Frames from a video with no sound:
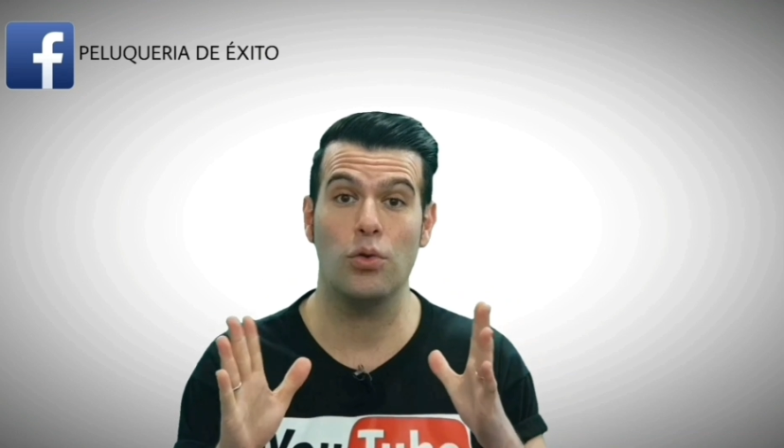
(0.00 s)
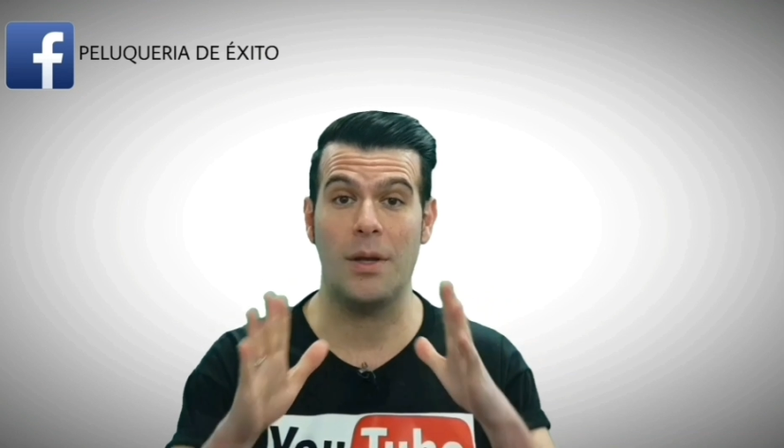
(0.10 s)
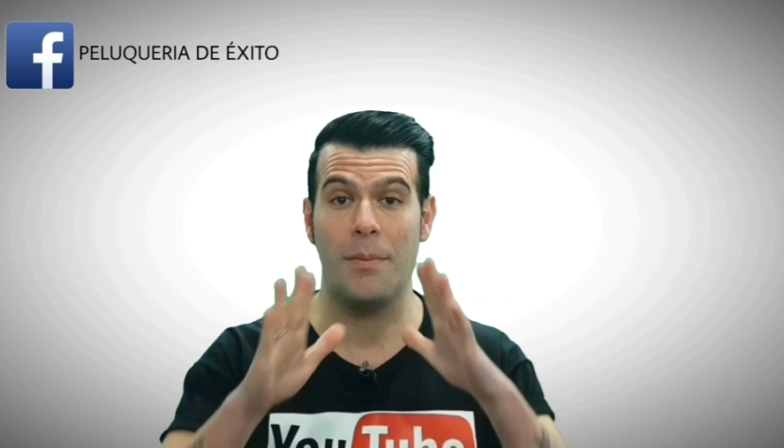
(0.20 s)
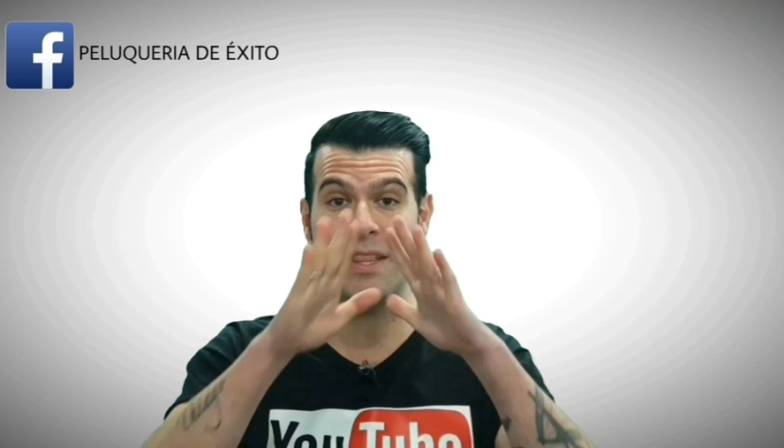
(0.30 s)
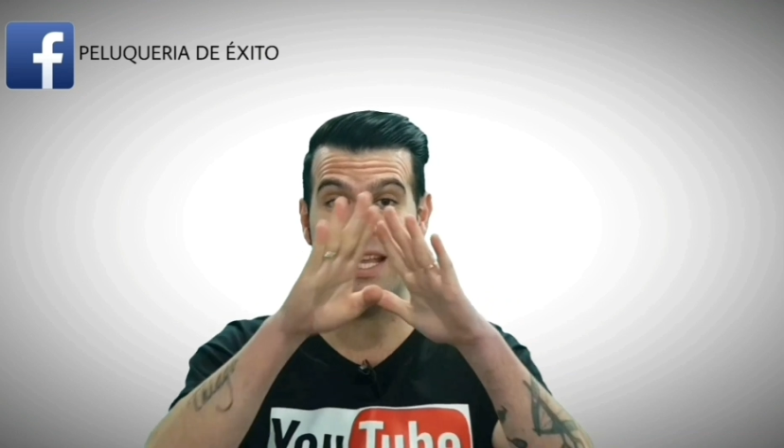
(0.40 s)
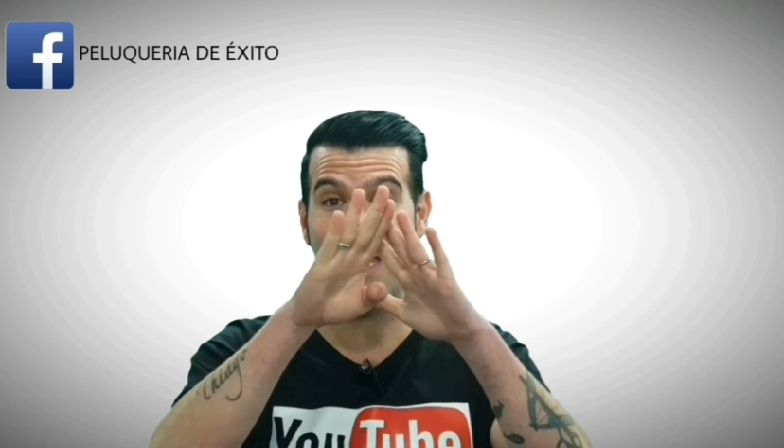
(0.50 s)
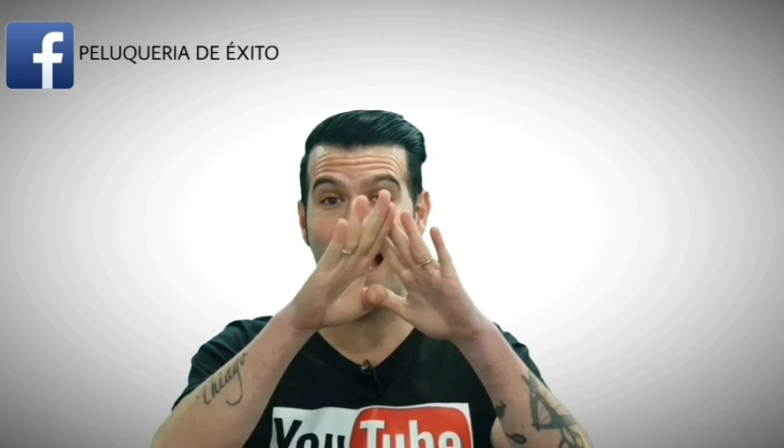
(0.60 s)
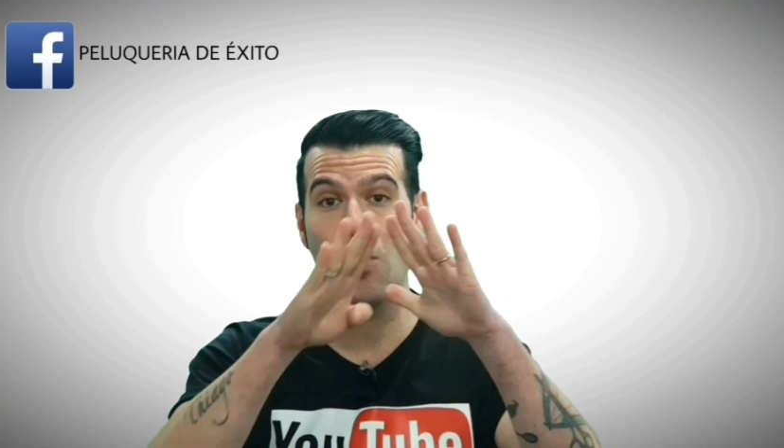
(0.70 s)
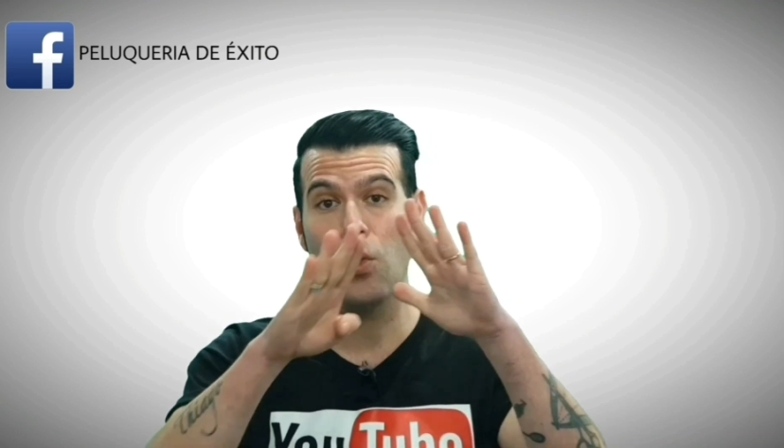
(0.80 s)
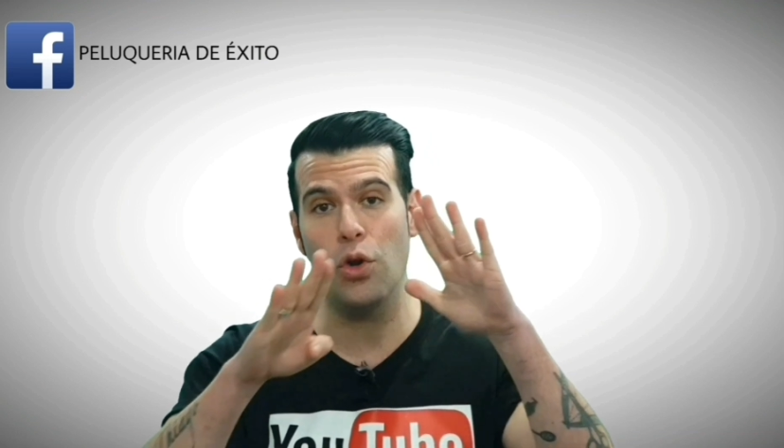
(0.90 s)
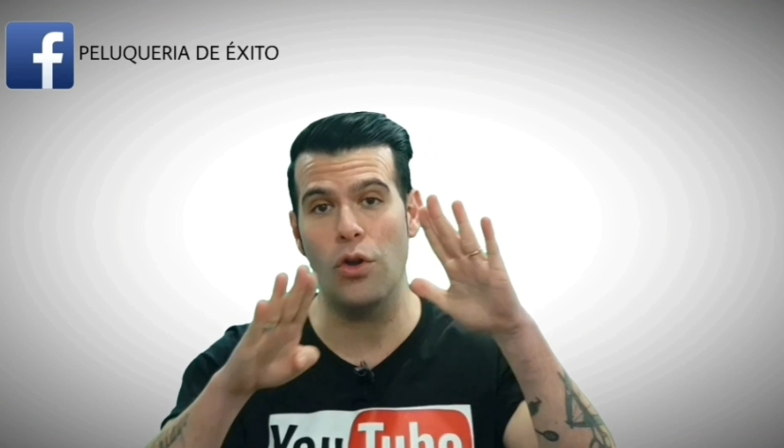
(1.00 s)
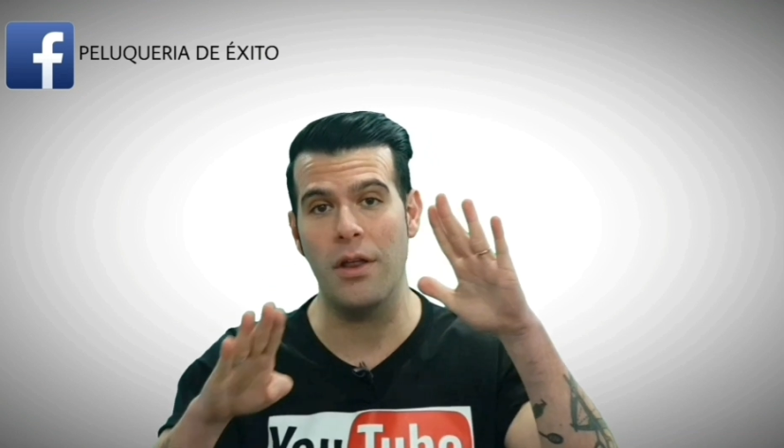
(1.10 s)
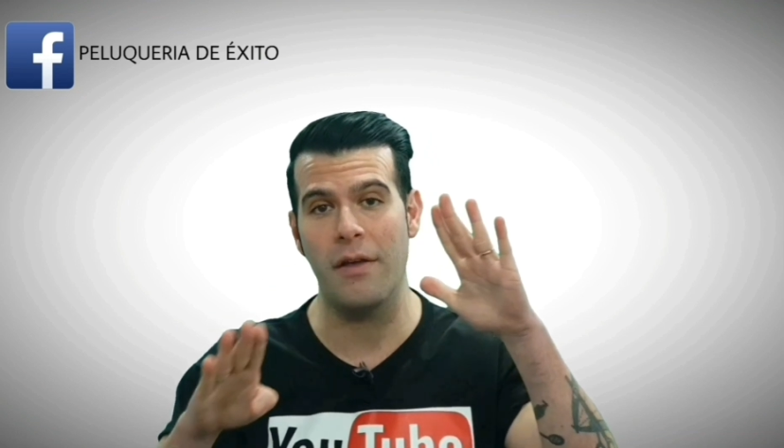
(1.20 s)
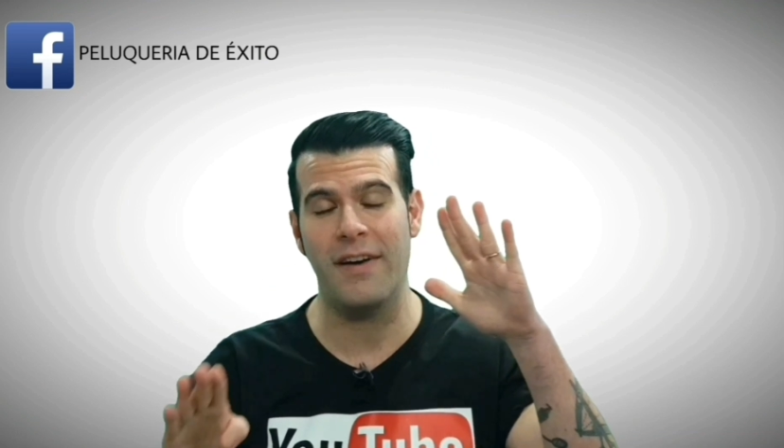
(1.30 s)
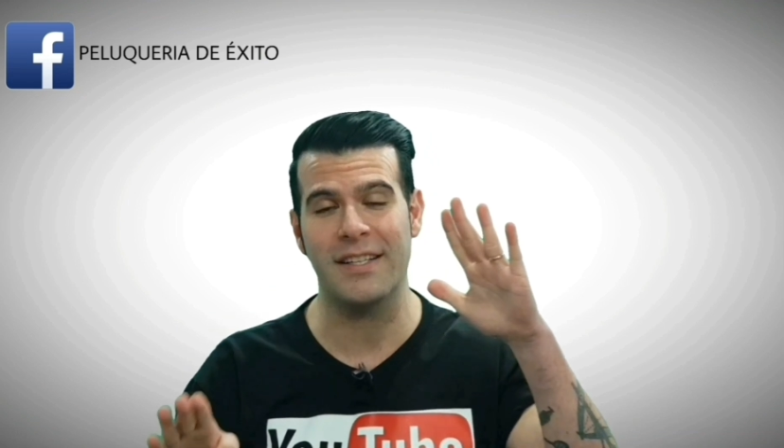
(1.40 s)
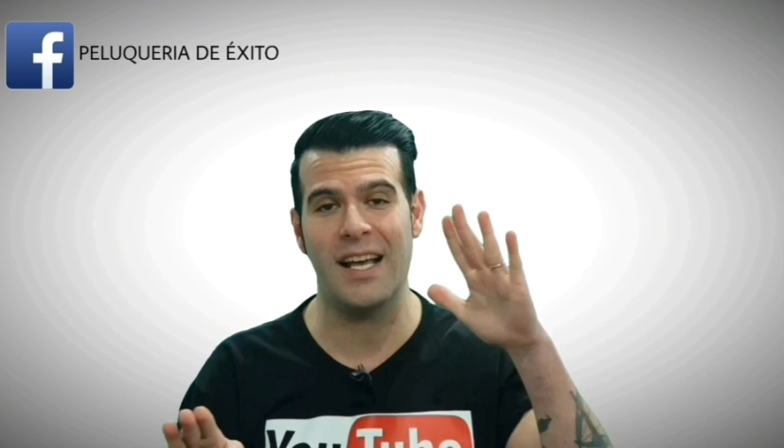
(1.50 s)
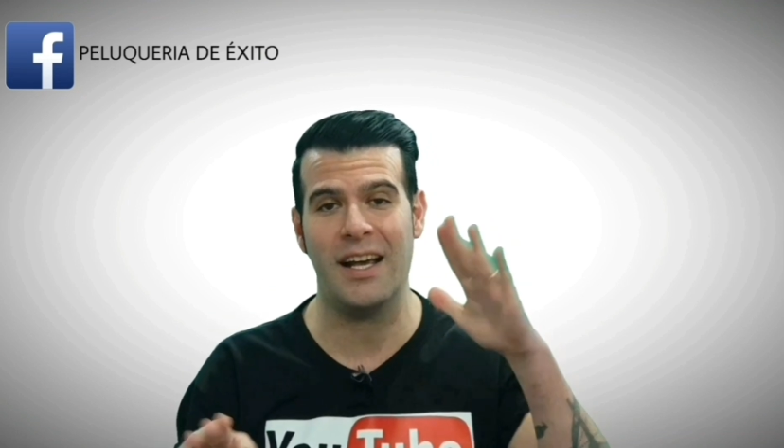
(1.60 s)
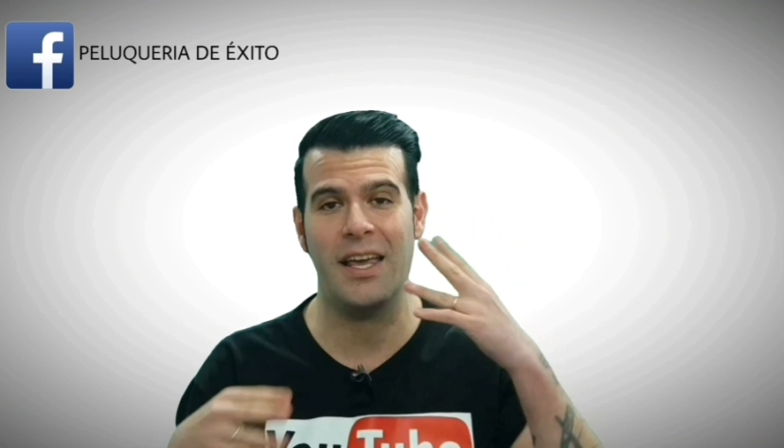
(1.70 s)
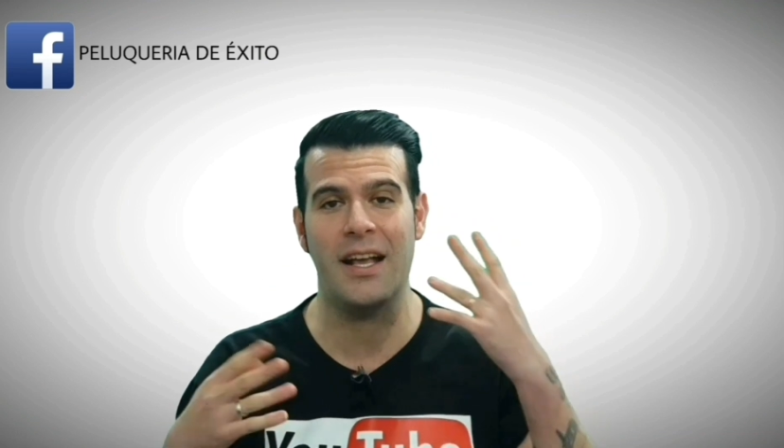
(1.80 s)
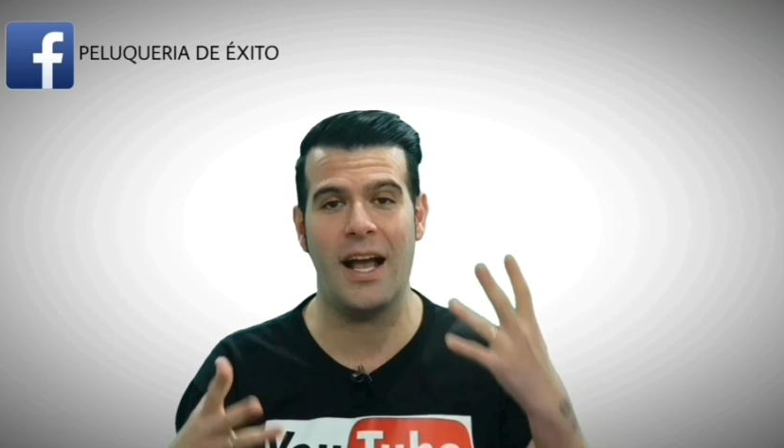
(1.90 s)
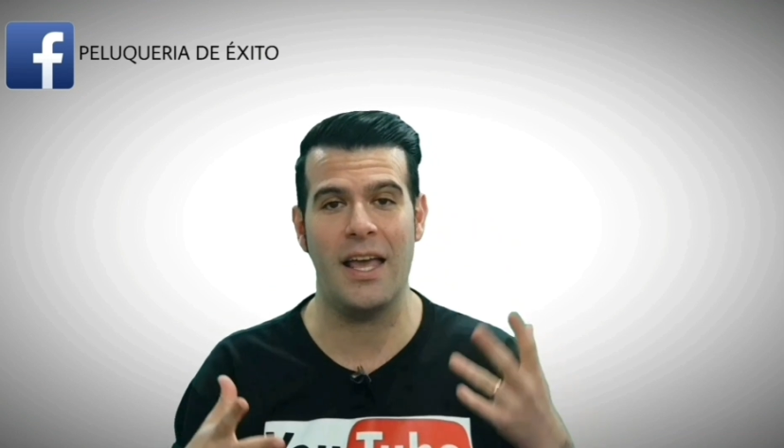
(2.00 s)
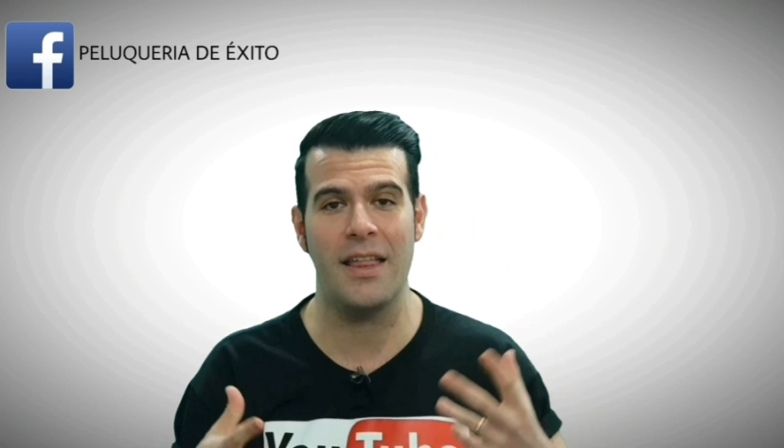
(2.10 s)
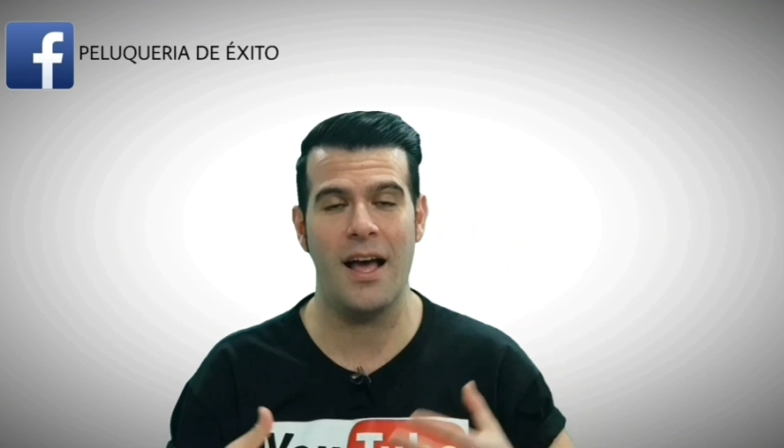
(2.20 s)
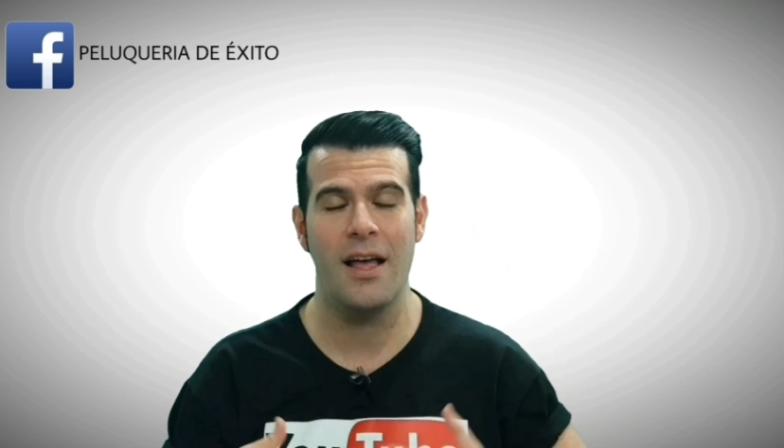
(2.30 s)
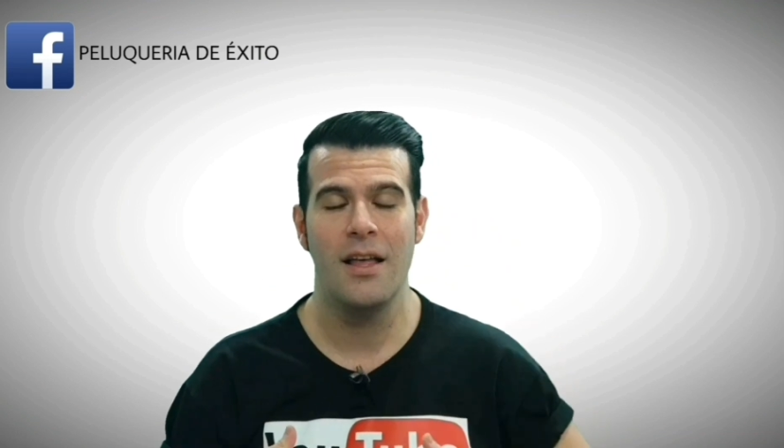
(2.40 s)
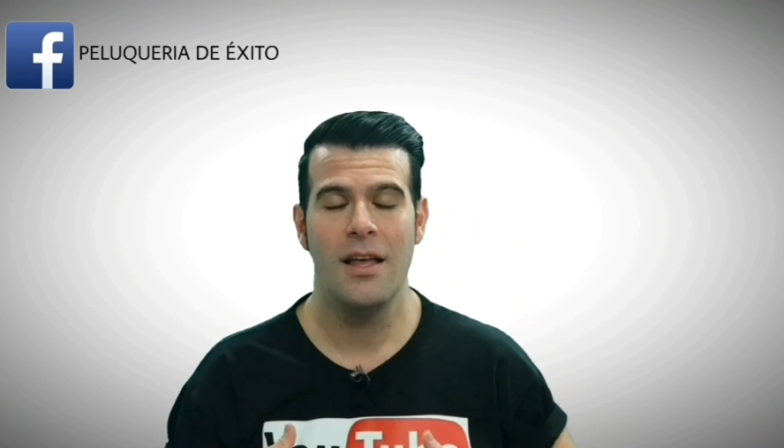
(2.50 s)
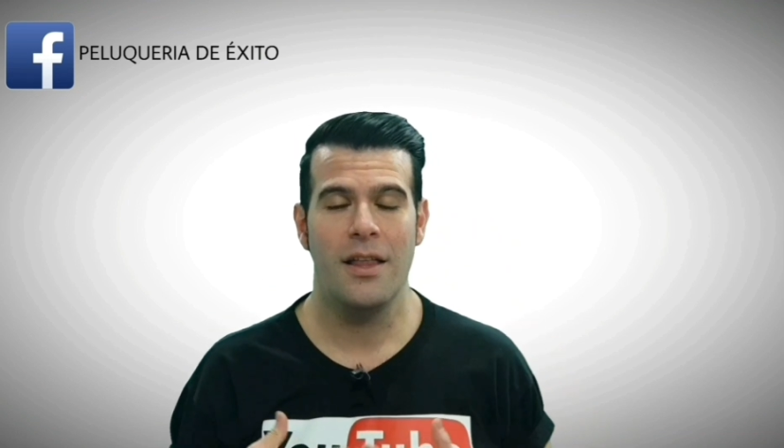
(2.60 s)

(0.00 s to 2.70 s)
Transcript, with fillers: justamente el ángulo de desfasaje y caída